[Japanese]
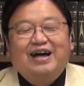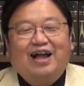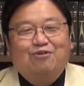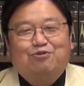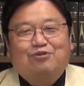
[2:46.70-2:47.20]
あ
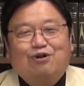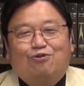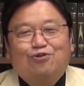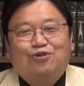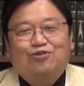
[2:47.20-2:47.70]
の、僕はこ
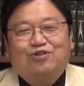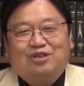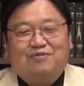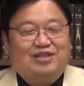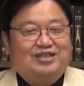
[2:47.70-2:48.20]
ういう時のた
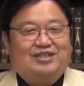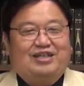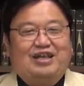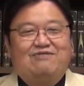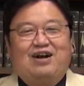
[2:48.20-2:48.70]
めにですね、
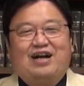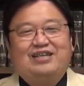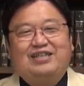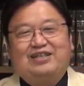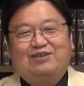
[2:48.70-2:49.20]
電話回
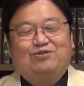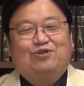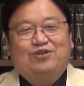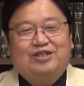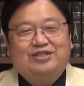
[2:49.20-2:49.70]
線っていうの
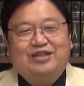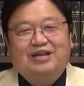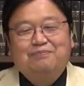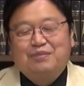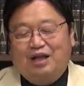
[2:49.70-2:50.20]
をですね、
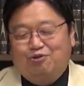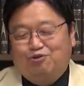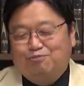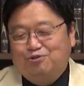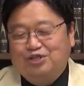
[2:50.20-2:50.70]
あの、
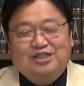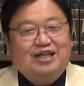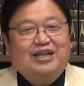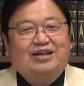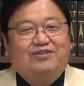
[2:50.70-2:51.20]
オープンにして
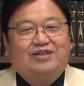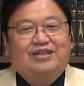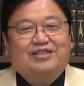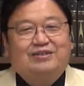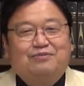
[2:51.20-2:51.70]
ないのでで
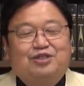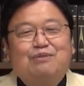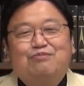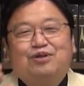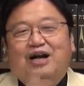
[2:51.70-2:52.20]
すね、もう
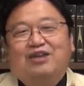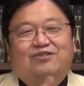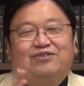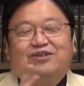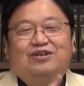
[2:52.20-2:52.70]
全部、あ
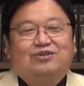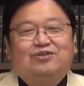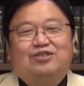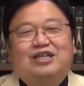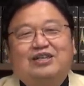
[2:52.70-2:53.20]
の、留
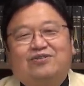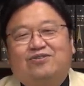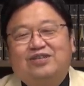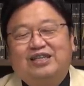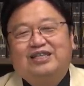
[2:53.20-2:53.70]
守電の
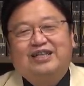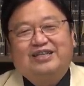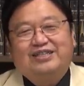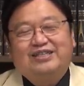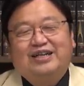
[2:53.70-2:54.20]
方に行って
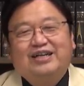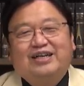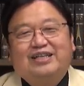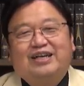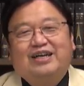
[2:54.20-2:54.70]
ですね、
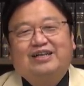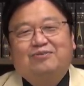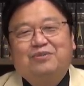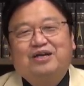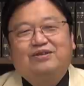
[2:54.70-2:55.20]
で、あの、
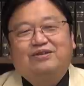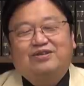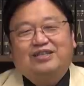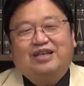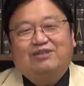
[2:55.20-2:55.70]
メールでく
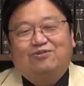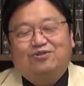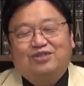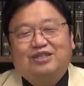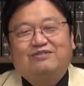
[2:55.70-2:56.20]
ださいということ
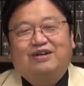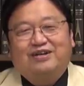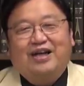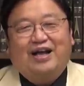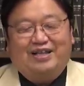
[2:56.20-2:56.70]
にしてるか
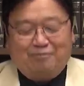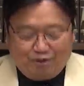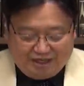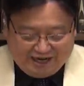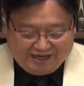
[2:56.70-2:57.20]
ら、何も
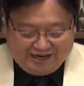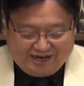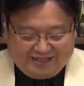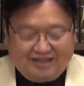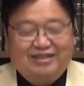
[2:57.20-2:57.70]
被害な
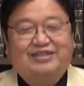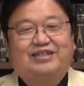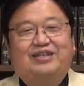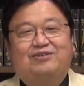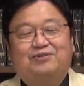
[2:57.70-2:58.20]
かったんです
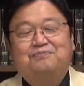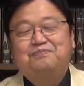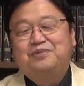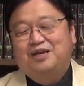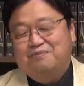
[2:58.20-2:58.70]
けど、
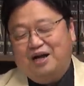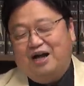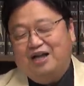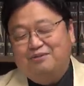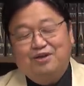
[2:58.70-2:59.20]
ま
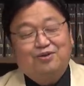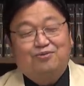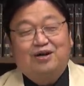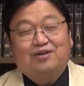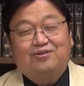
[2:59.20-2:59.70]
あ、アニメ評
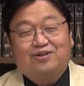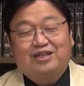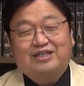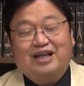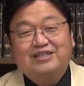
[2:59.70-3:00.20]
論家のところ
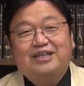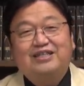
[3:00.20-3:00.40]
に散々